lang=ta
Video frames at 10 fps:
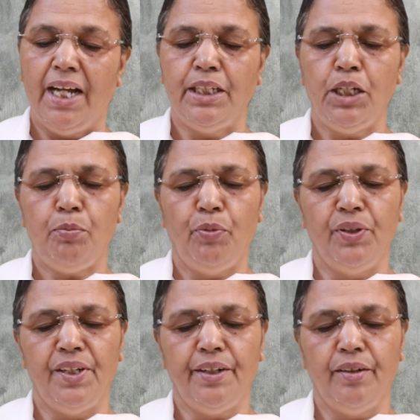அதே
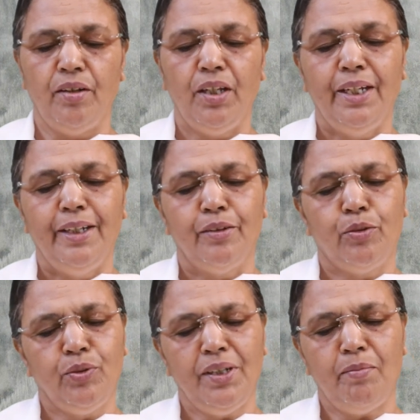போன்று
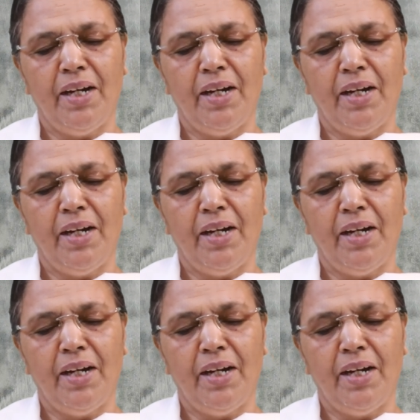சுய